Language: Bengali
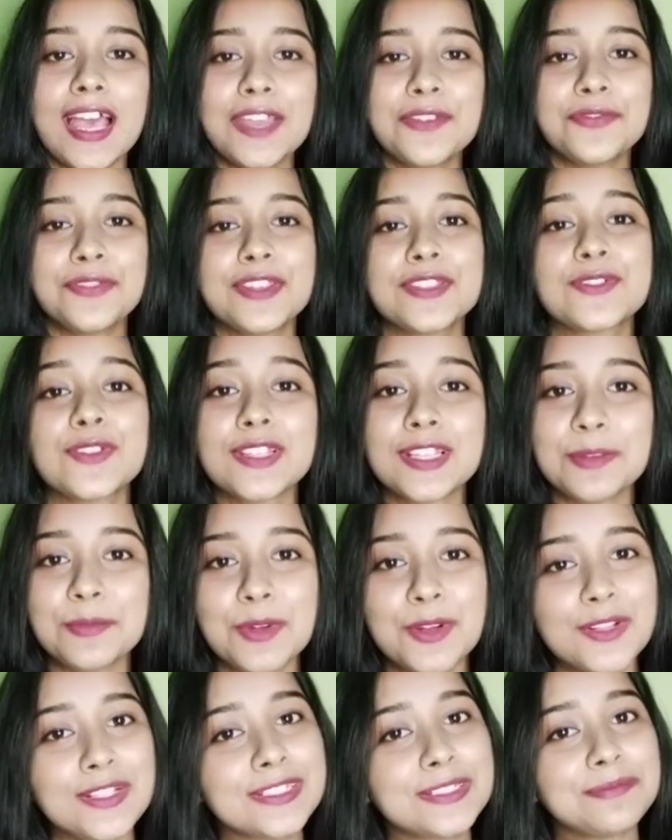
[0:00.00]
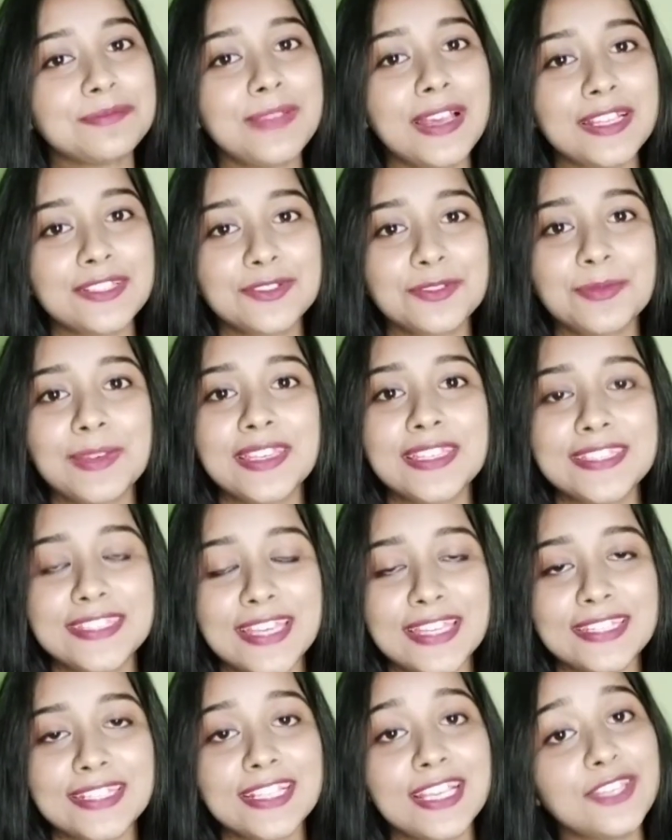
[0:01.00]
হাই ফ্রেন্ডস ওয়েলকাম আর ওয়েলকাম ব্যাক টু মাই
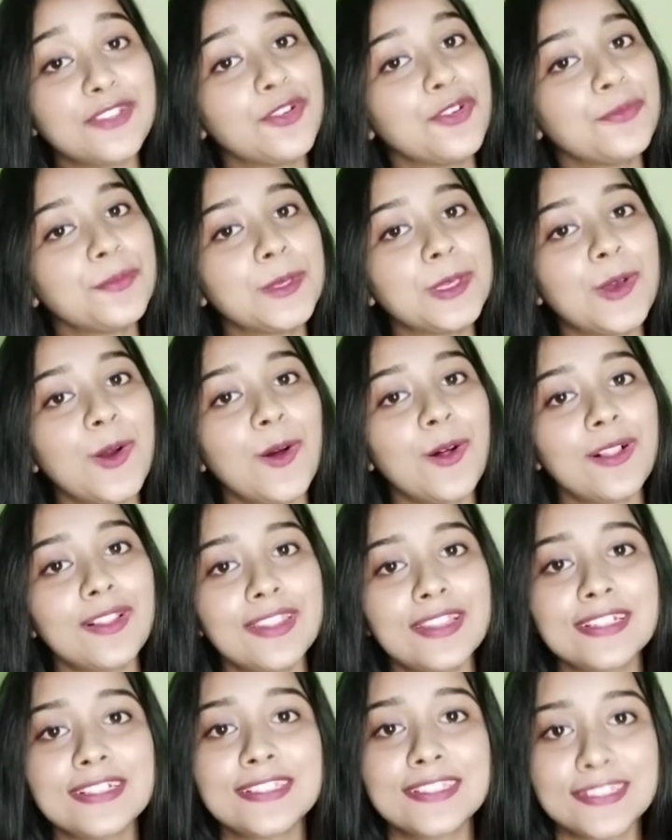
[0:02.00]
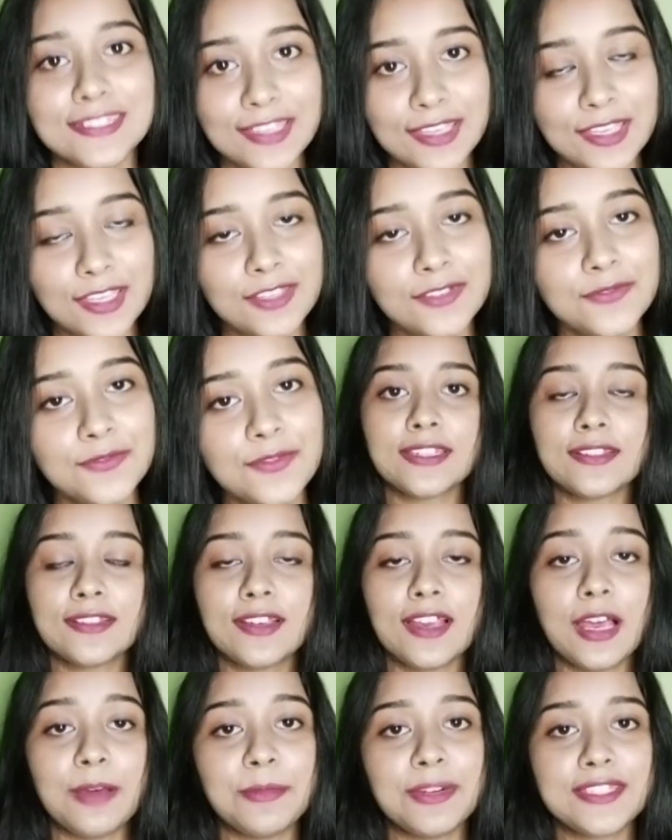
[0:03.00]
চ্যানেল আই হোপ ইউ অল আর সেফ
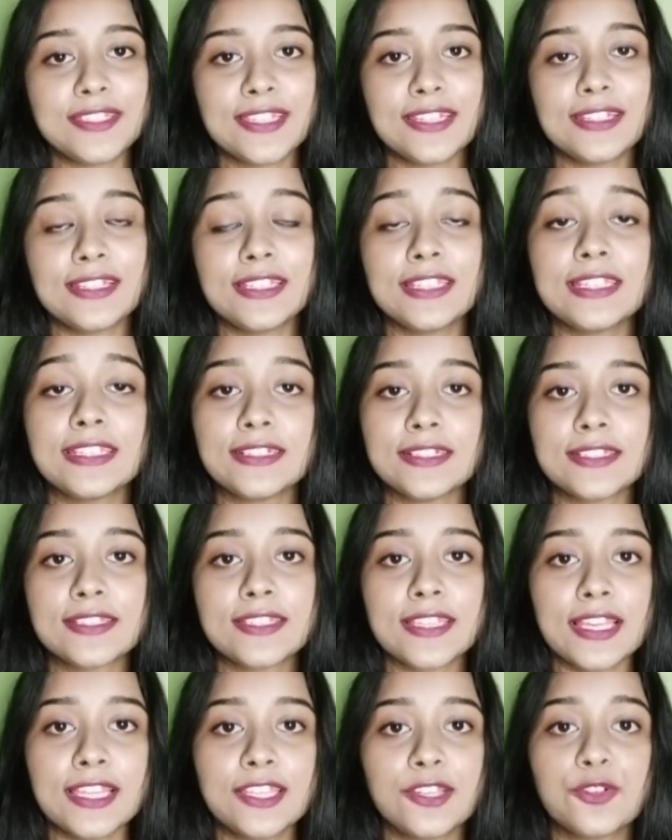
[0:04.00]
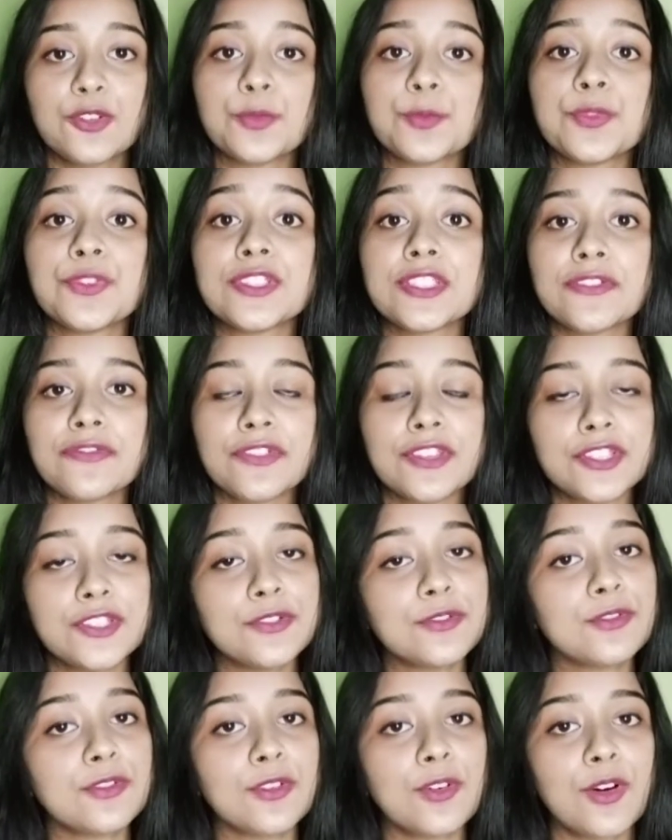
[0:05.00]
আমার চ্যানেলে হেয়ার স্টাইলিংয়ের ওপর যে
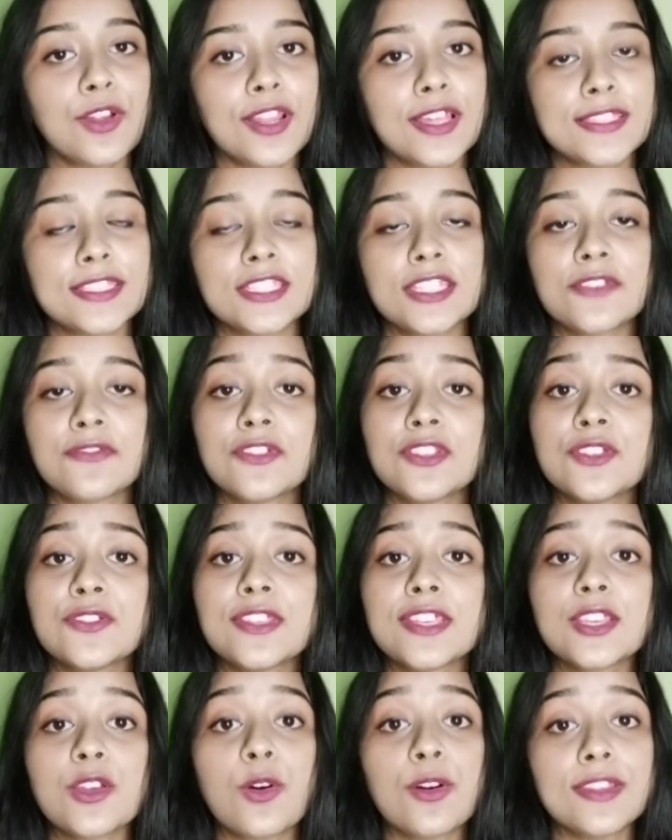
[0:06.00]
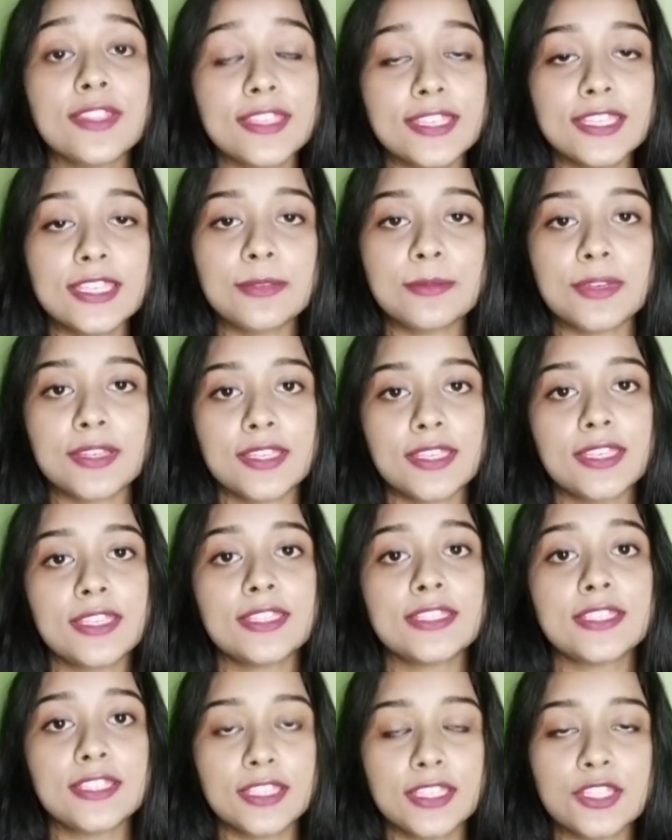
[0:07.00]
ভিডিওগুলো করা আছে সেই ভিডিও দেখে অনেকেই আমাকে
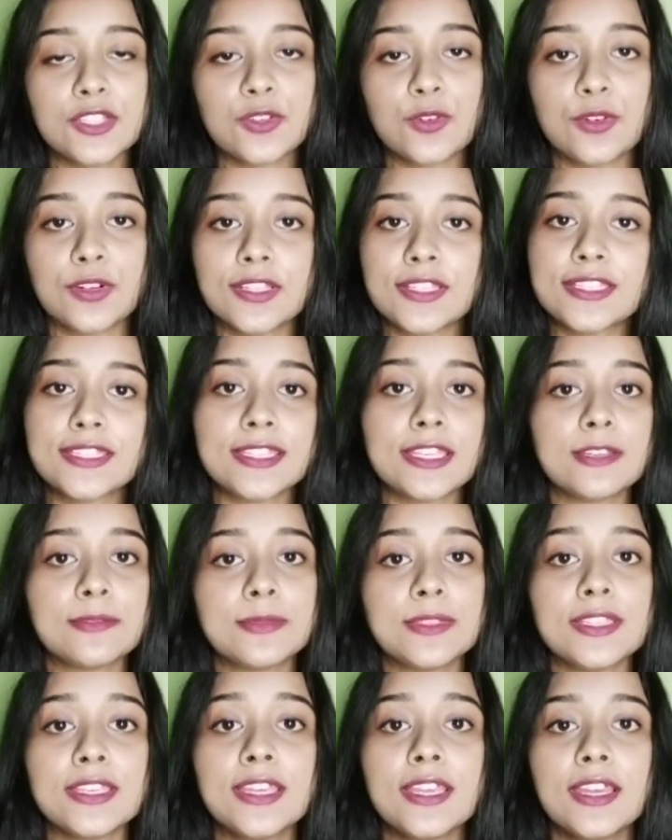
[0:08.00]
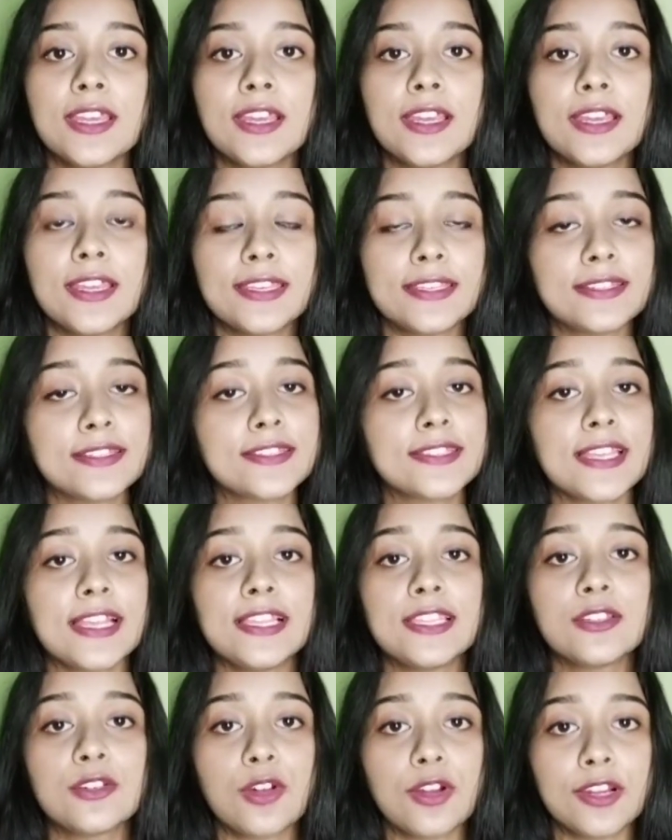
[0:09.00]
জিজ্ঞেস করে যে আমি হেয়ার
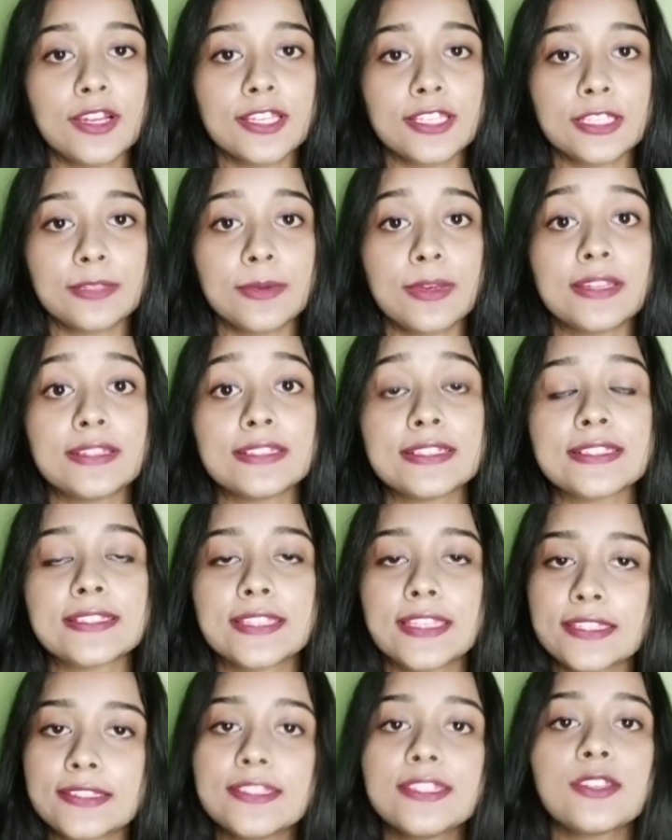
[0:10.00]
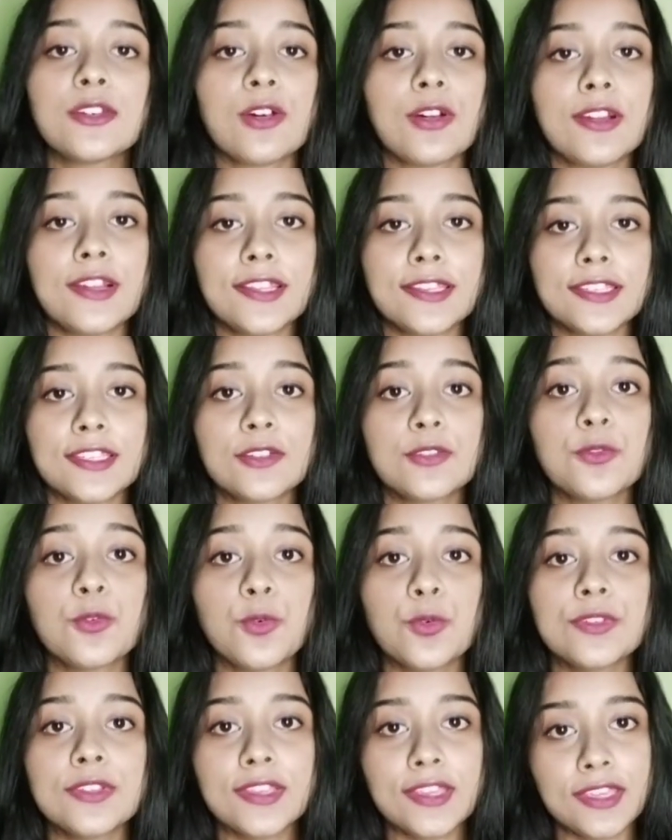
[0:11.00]
স্টাইলিং করার আগে বা হেয়ার স্ট্রেটনিং করার আগে
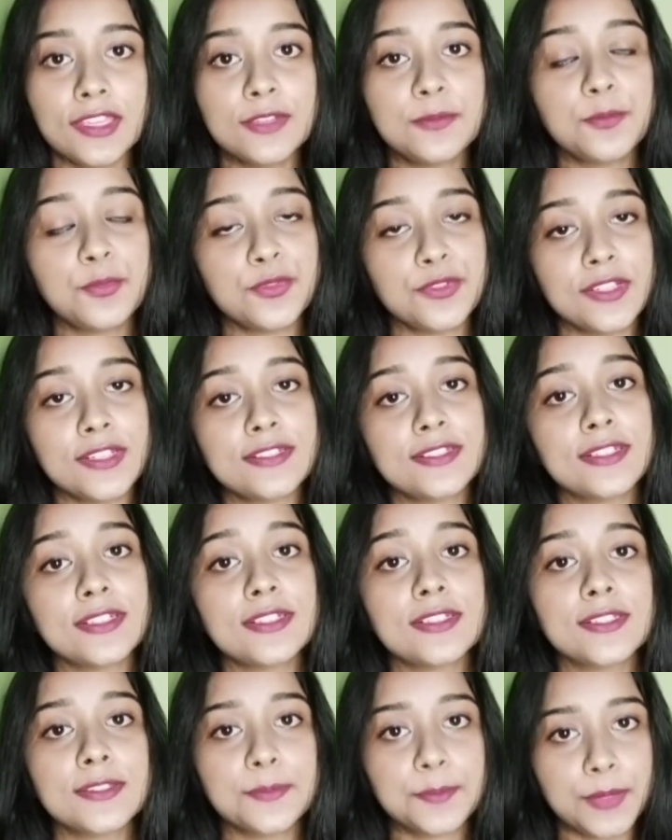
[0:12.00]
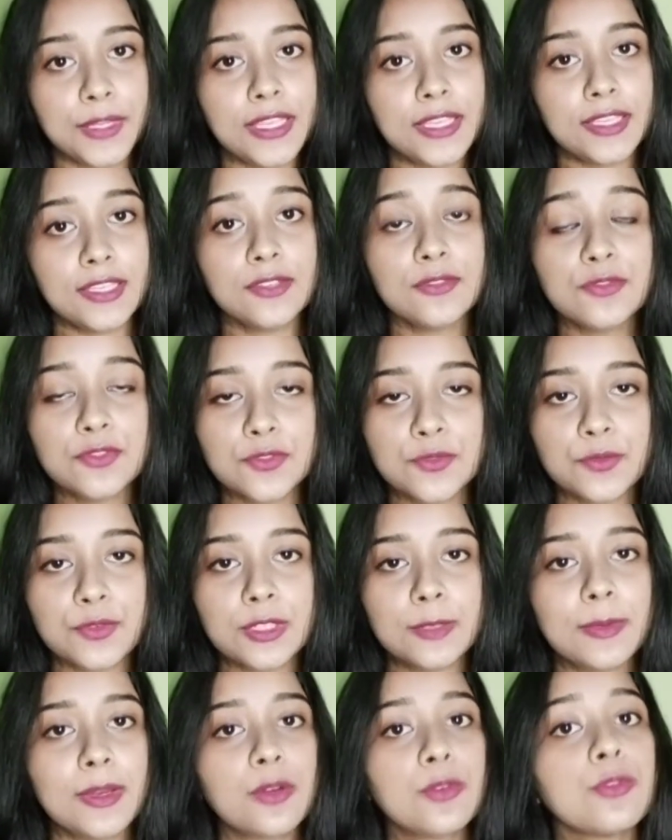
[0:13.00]
কোন হিট প্রোটেক্টর স্প্রে ইউজ
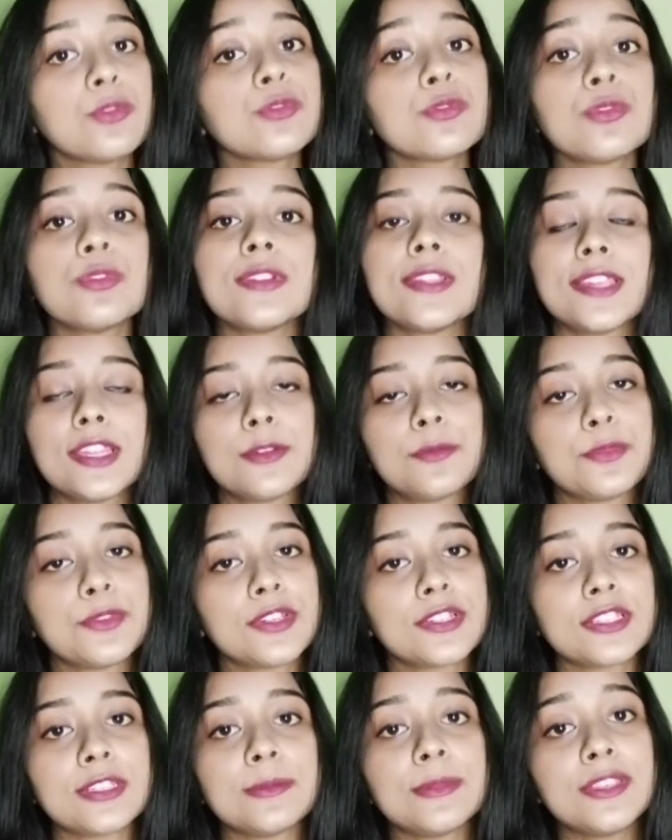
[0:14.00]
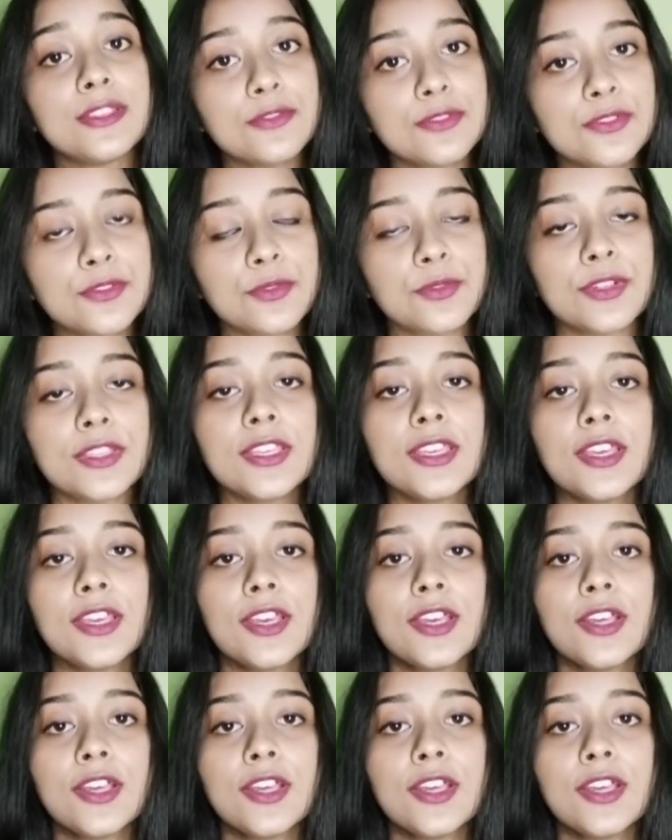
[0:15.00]
করি বা কোন কোন হেয়ার প্রোডাক্ট আমি ইউজ করি